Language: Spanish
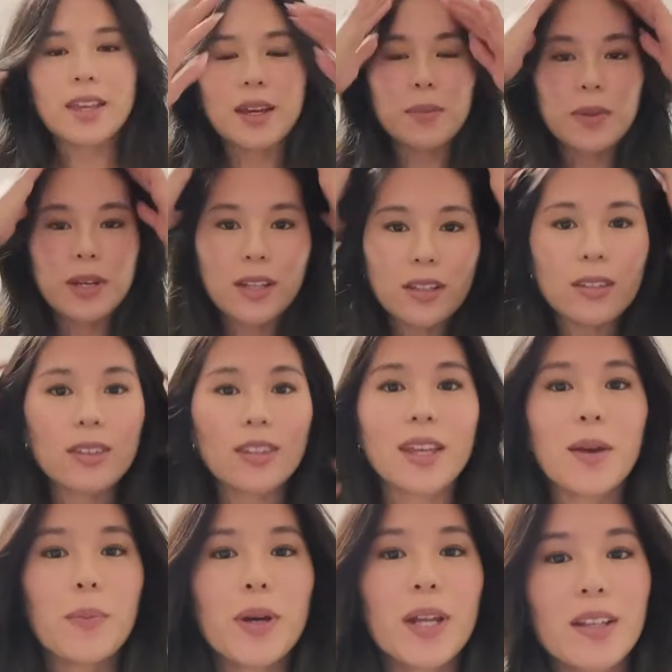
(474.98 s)
Ya me
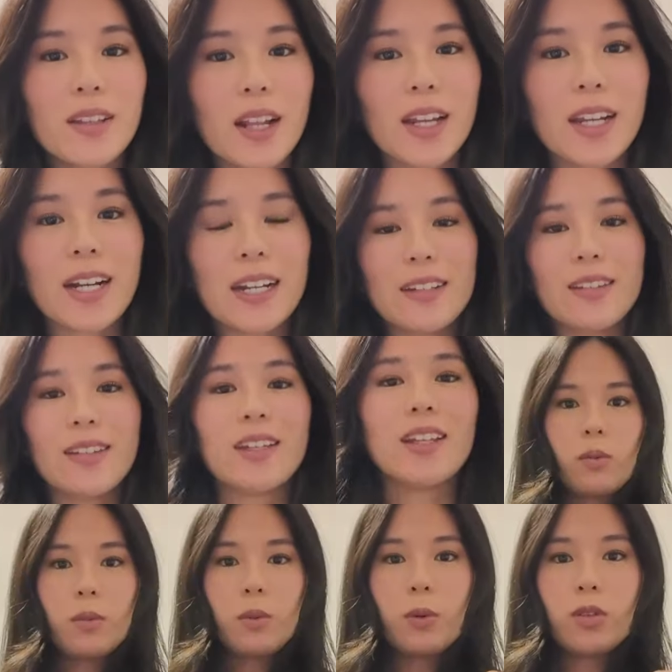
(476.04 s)
alisté para salir al
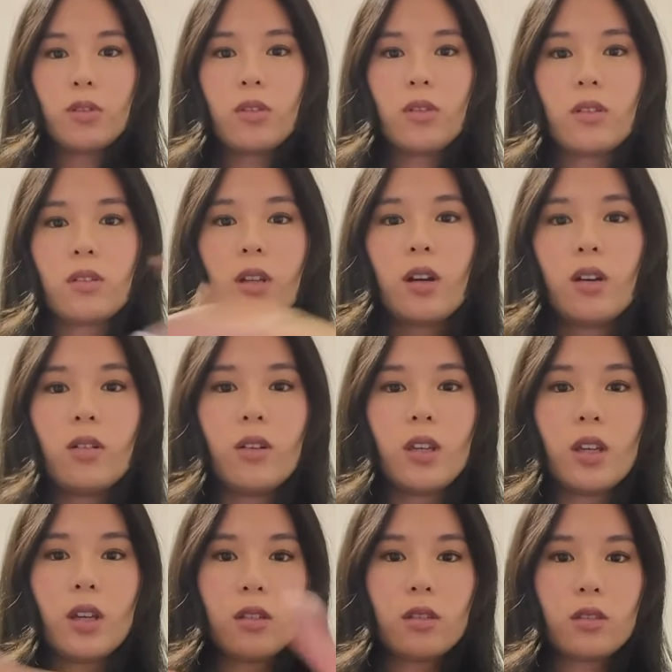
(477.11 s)
cine. Me he puesto estas
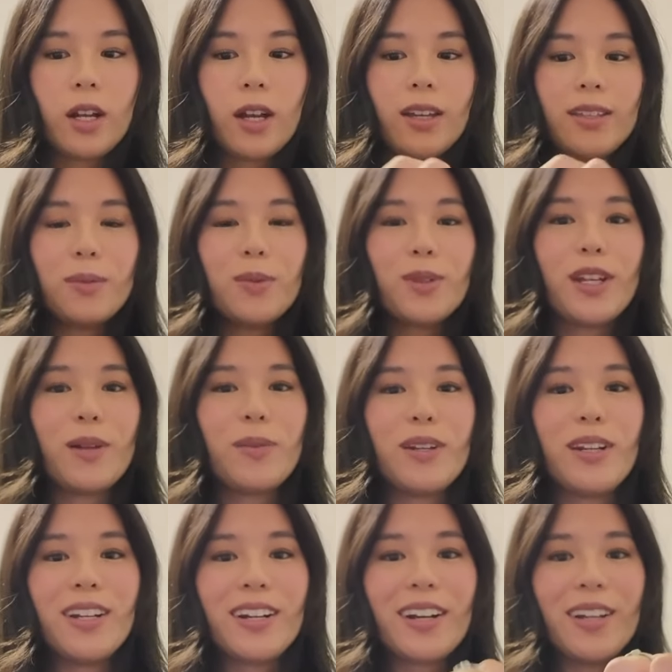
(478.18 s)
joyas. Esta pulsera me
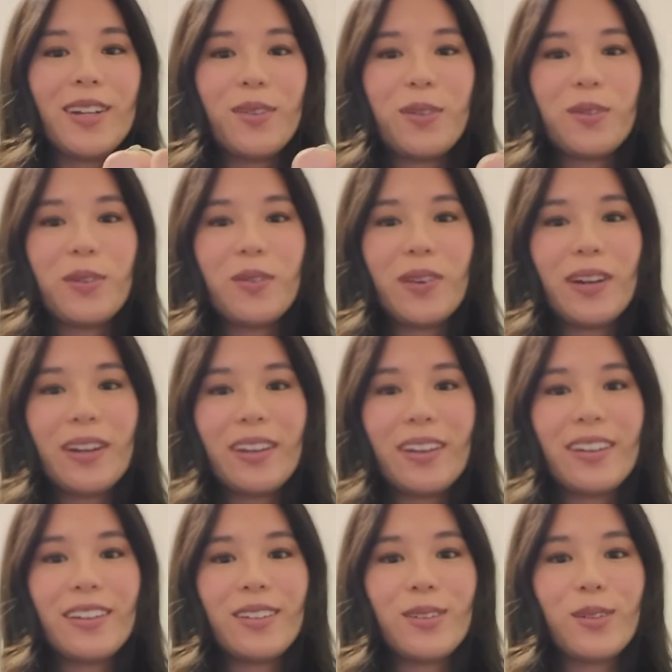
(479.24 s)
la regaló mi mamá
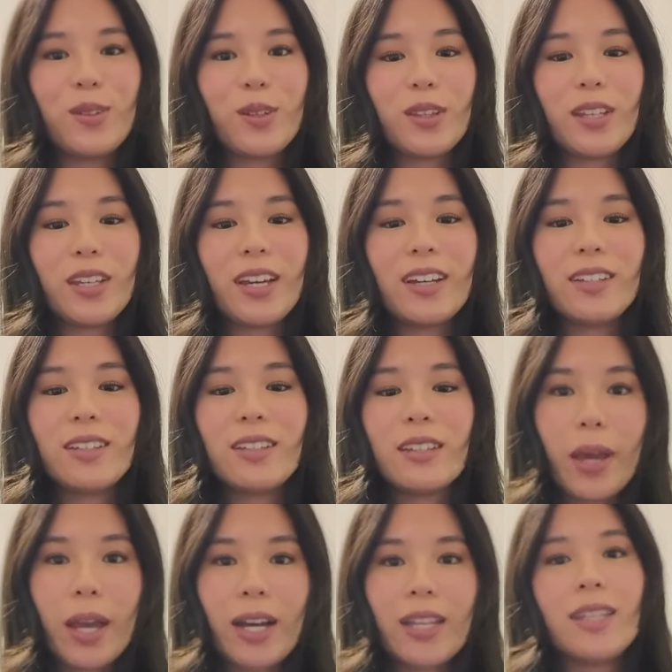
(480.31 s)
hace unos días.
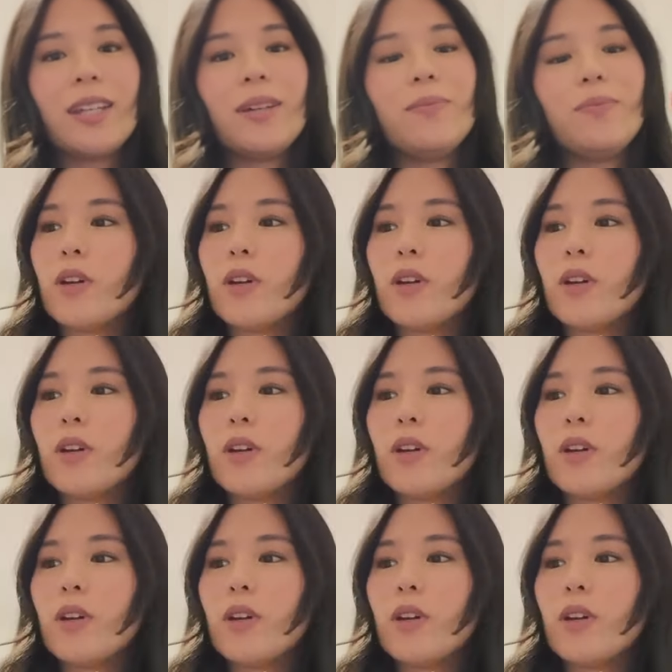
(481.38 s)
Me encanta.